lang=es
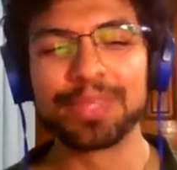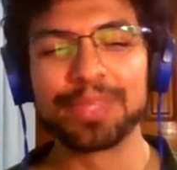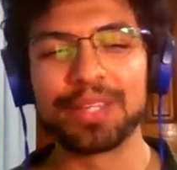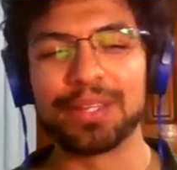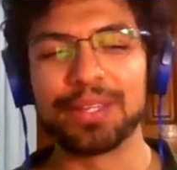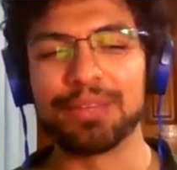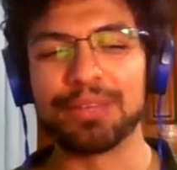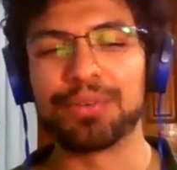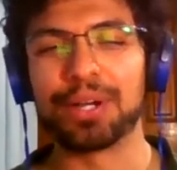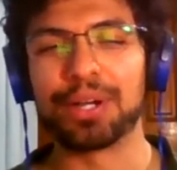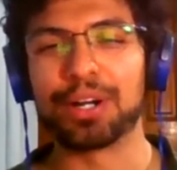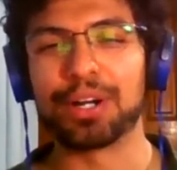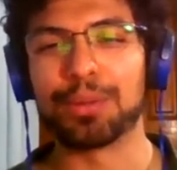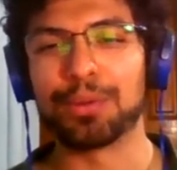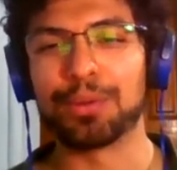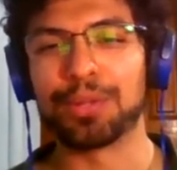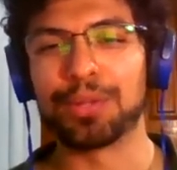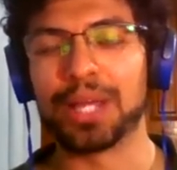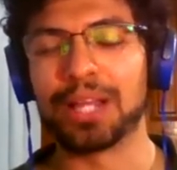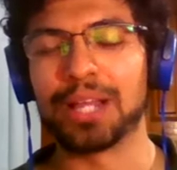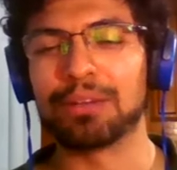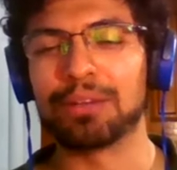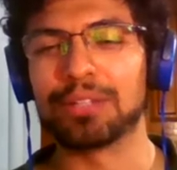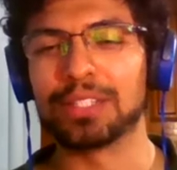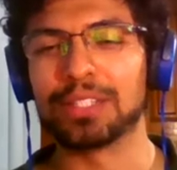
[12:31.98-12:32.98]
Y fue como de
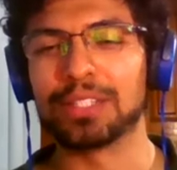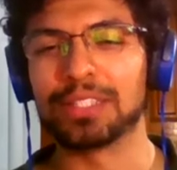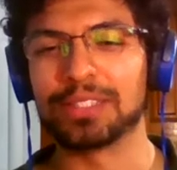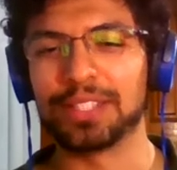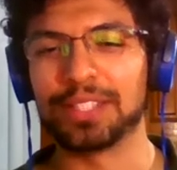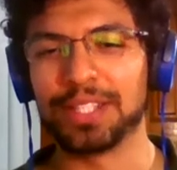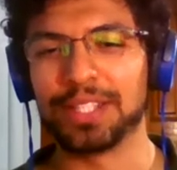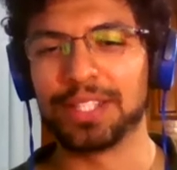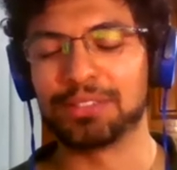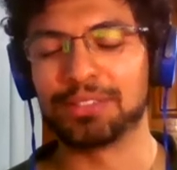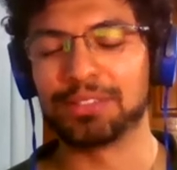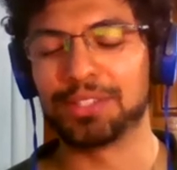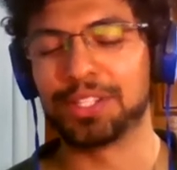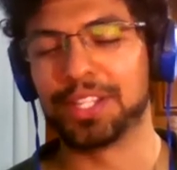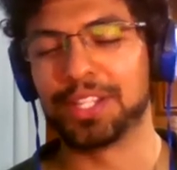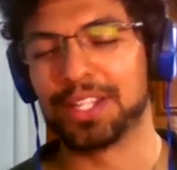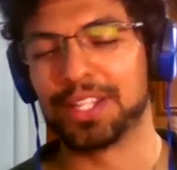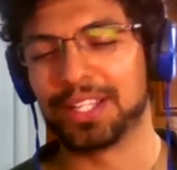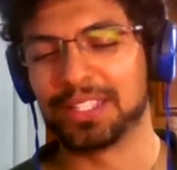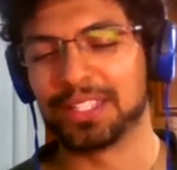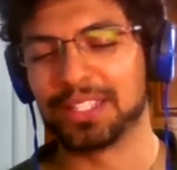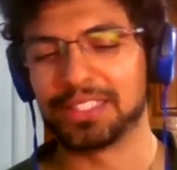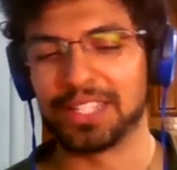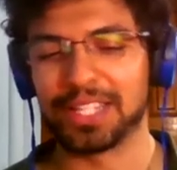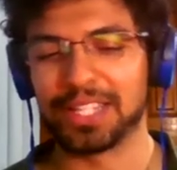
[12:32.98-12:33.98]
algunas escenas donde tenía
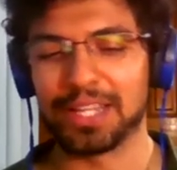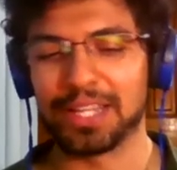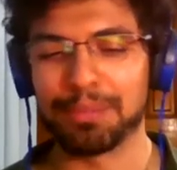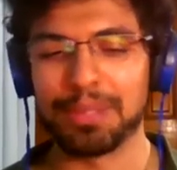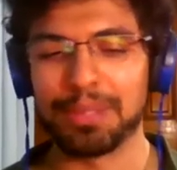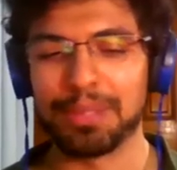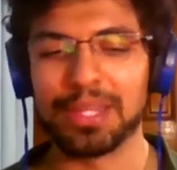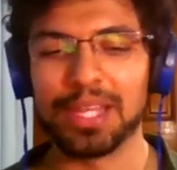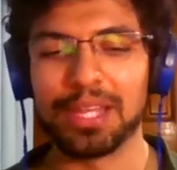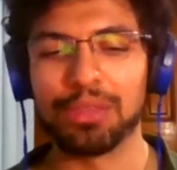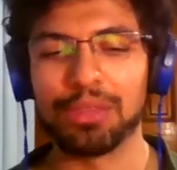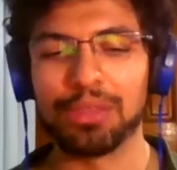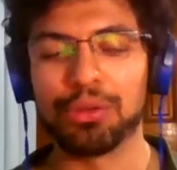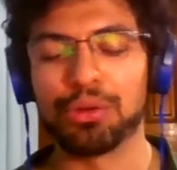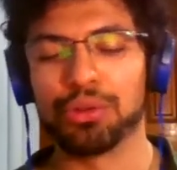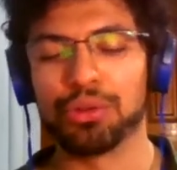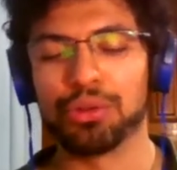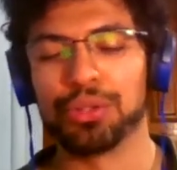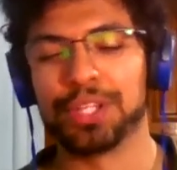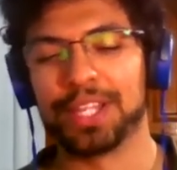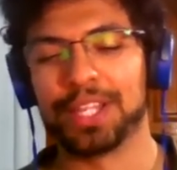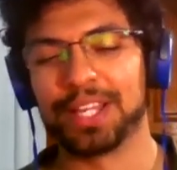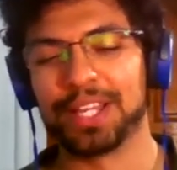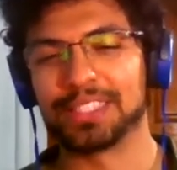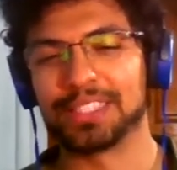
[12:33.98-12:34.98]
que estar caminando o donde
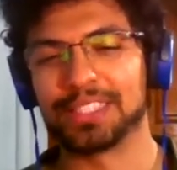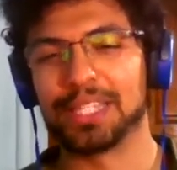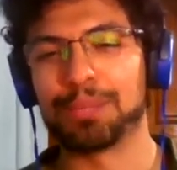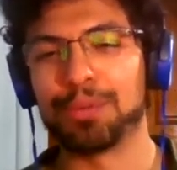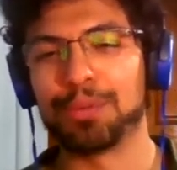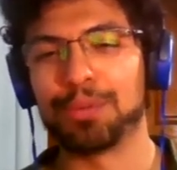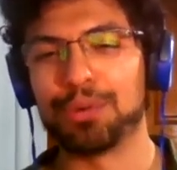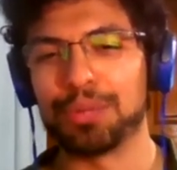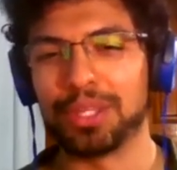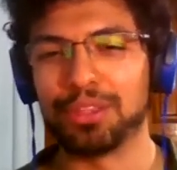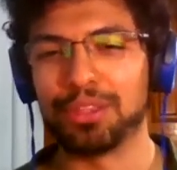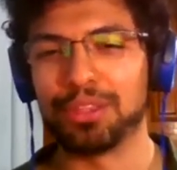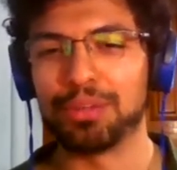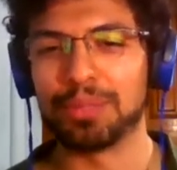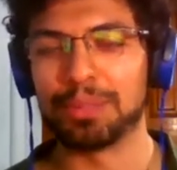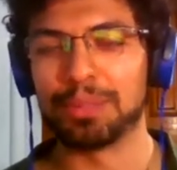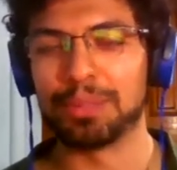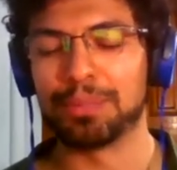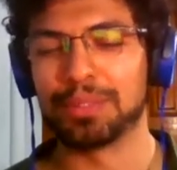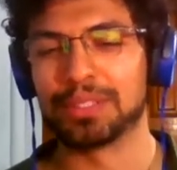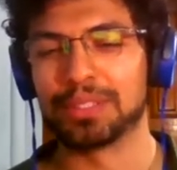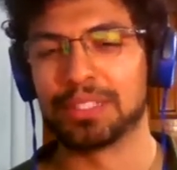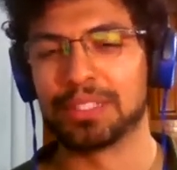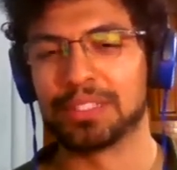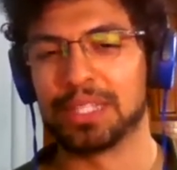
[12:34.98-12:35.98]
tenía que estar moviéndome
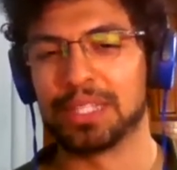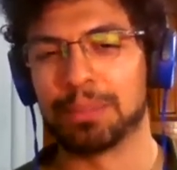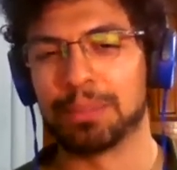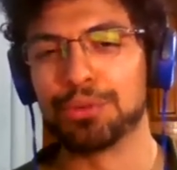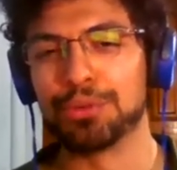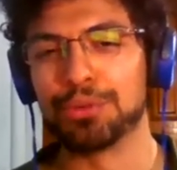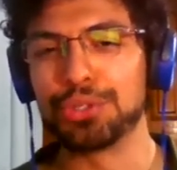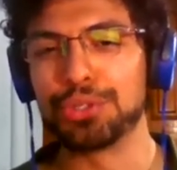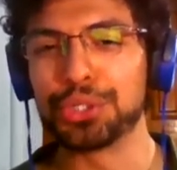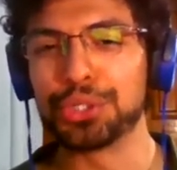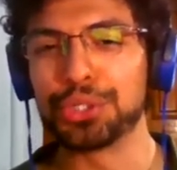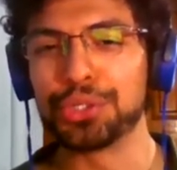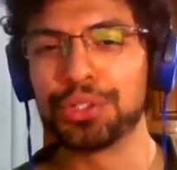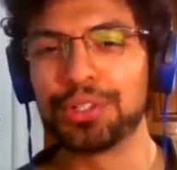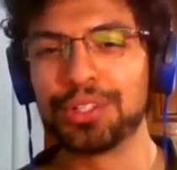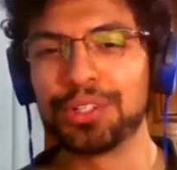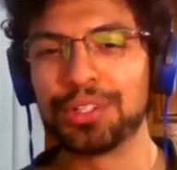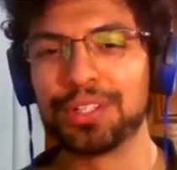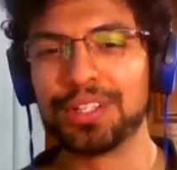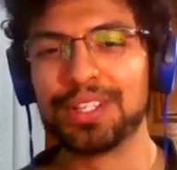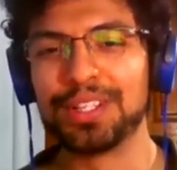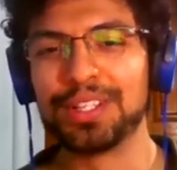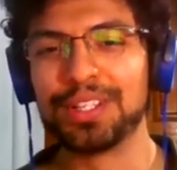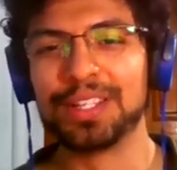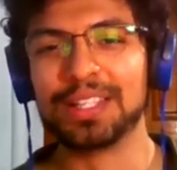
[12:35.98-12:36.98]
pues este mucho,
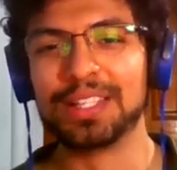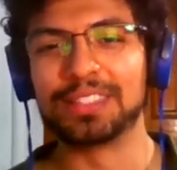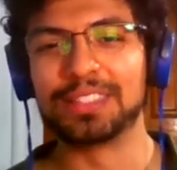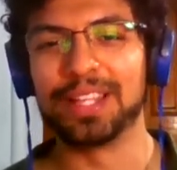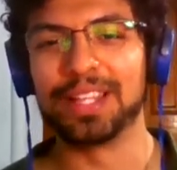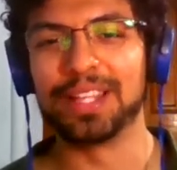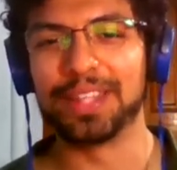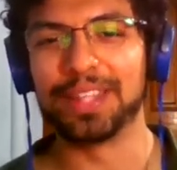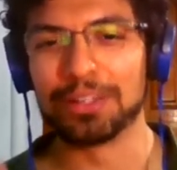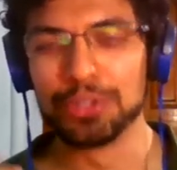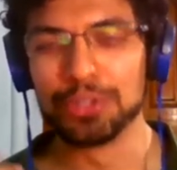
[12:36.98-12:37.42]
sea de...